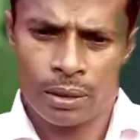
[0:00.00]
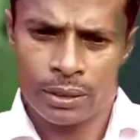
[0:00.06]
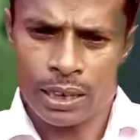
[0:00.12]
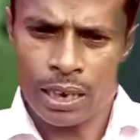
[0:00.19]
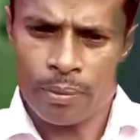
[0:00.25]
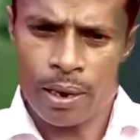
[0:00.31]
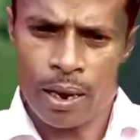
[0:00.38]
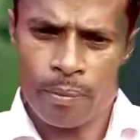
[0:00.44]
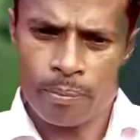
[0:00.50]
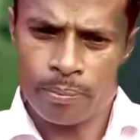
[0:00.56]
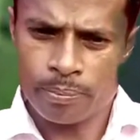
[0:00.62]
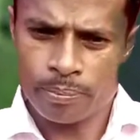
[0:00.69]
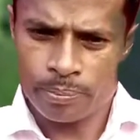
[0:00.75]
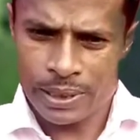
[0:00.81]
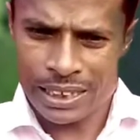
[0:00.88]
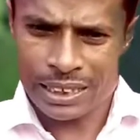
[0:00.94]
जब हम
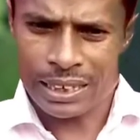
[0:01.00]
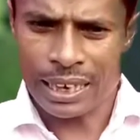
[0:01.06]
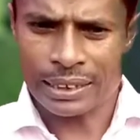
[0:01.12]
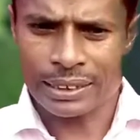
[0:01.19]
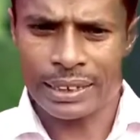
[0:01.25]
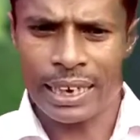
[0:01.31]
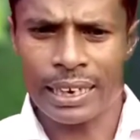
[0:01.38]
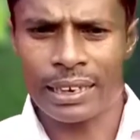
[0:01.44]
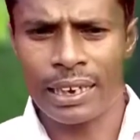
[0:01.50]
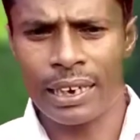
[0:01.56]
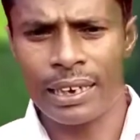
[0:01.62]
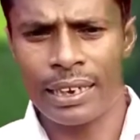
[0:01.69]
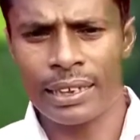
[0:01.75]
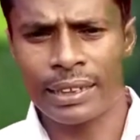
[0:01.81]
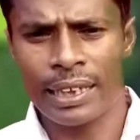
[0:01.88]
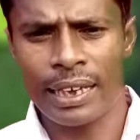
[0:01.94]
बीज का चयन कर
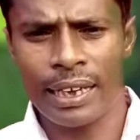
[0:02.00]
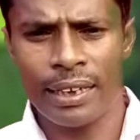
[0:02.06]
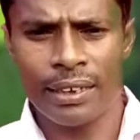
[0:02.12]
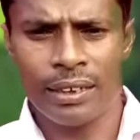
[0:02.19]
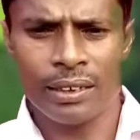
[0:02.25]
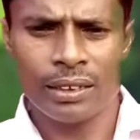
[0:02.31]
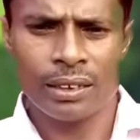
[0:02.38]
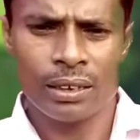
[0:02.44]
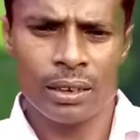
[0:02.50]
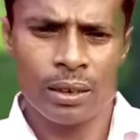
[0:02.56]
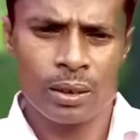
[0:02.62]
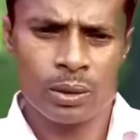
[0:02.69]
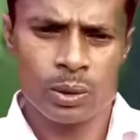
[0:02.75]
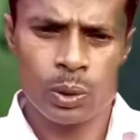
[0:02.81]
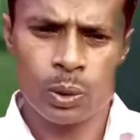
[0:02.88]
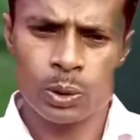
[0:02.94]
लेते हैं
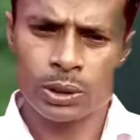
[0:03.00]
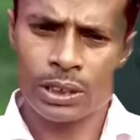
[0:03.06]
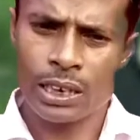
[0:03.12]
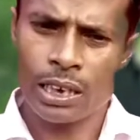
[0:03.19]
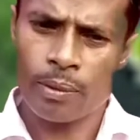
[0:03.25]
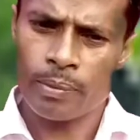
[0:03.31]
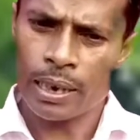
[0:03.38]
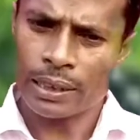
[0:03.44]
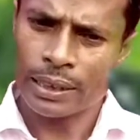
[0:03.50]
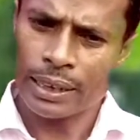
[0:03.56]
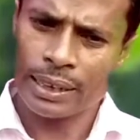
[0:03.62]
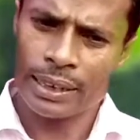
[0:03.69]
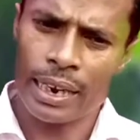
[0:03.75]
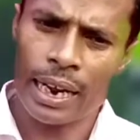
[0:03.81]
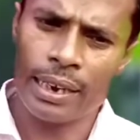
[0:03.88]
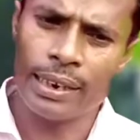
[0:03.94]
तो उसके हम नर्सरी
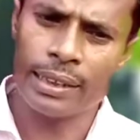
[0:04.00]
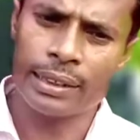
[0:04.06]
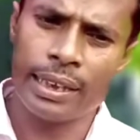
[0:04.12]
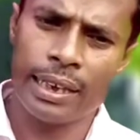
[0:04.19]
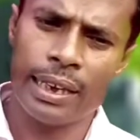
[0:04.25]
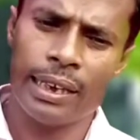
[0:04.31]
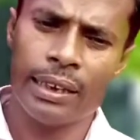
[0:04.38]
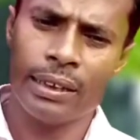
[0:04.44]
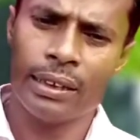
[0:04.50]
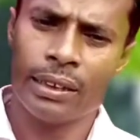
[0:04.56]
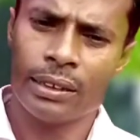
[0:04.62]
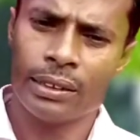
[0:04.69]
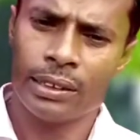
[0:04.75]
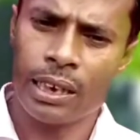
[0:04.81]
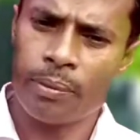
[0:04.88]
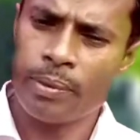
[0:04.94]
डाल लेते हैं
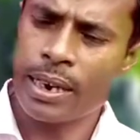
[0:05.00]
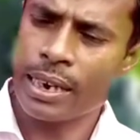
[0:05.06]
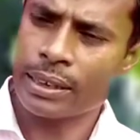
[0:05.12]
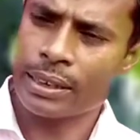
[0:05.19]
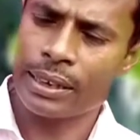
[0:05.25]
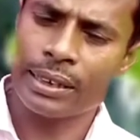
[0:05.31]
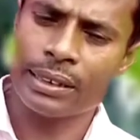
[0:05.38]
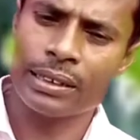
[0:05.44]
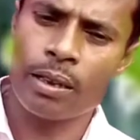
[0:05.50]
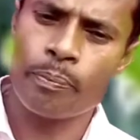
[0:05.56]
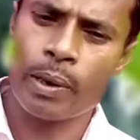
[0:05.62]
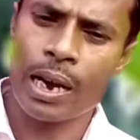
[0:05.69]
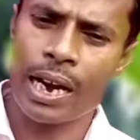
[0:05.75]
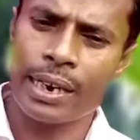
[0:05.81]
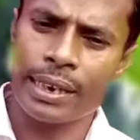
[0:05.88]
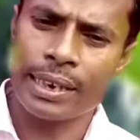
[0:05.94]
जब नर्सरी से
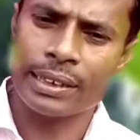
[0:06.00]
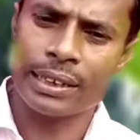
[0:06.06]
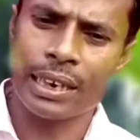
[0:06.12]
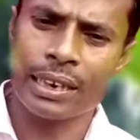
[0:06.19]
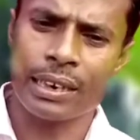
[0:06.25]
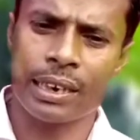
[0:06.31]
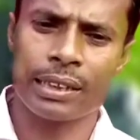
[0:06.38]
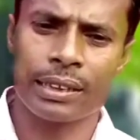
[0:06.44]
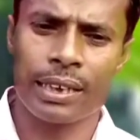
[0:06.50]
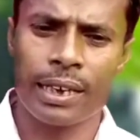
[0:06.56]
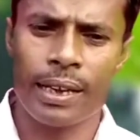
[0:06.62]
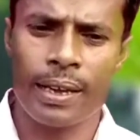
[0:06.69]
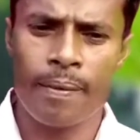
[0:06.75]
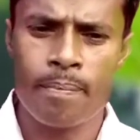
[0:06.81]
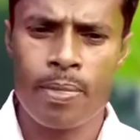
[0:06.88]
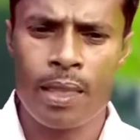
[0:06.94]
प्लांटेशन करते
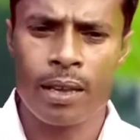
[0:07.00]
हैं